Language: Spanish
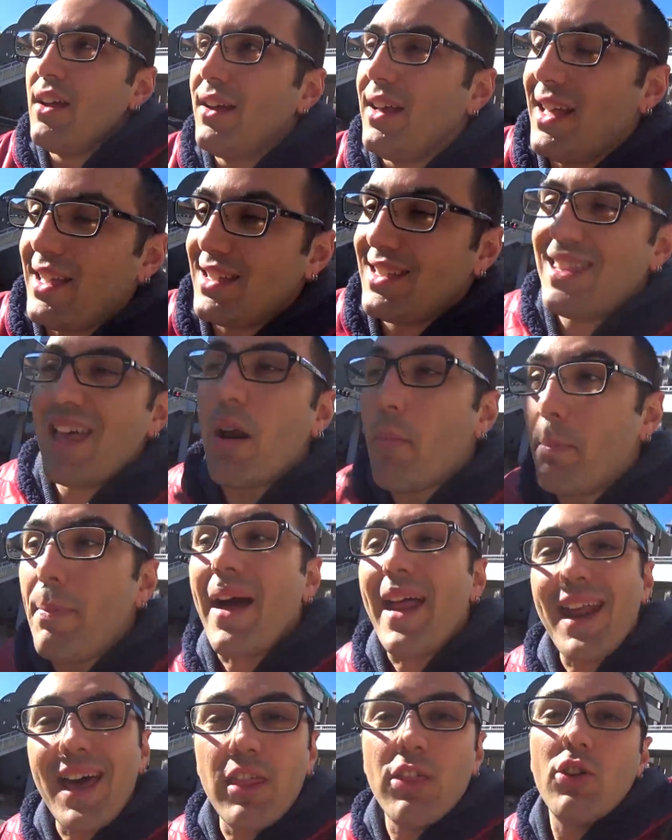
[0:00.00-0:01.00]
estar
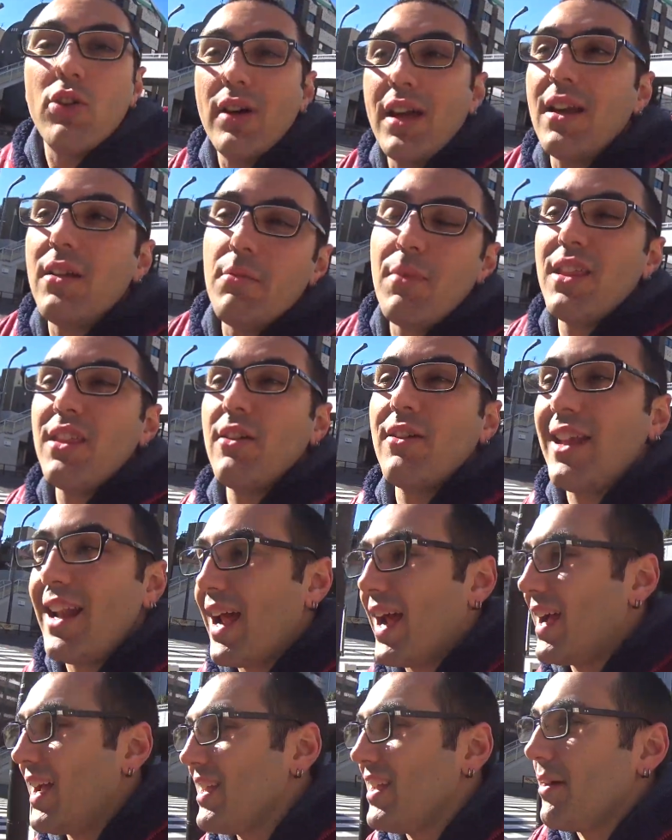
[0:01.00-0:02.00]
parado en medio de la
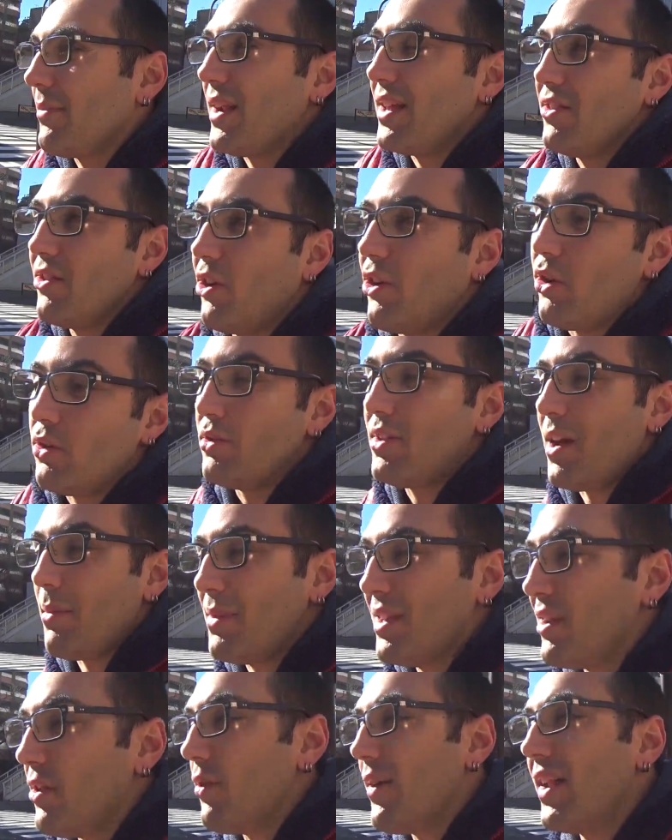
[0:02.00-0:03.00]
calle hablando con un
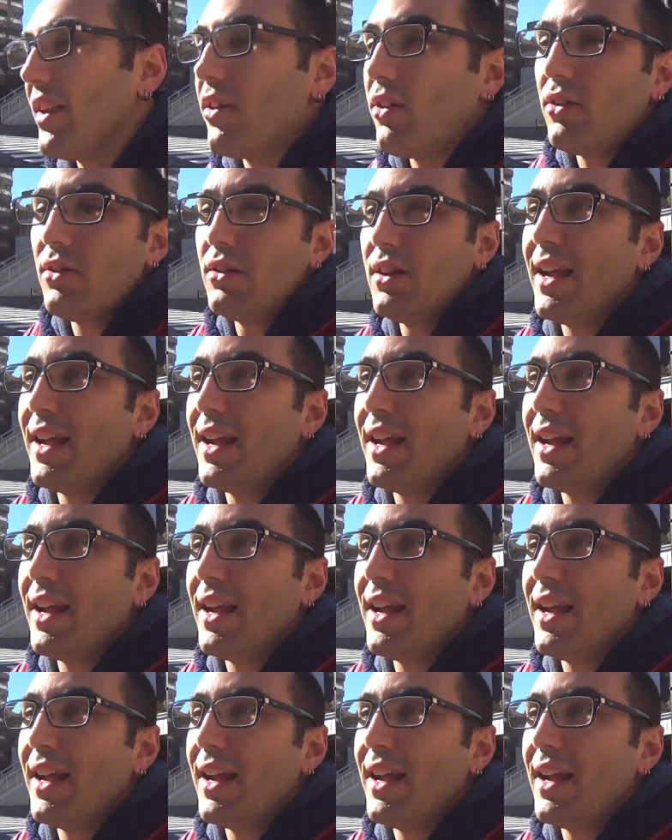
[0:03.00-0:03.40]
amigo o algo,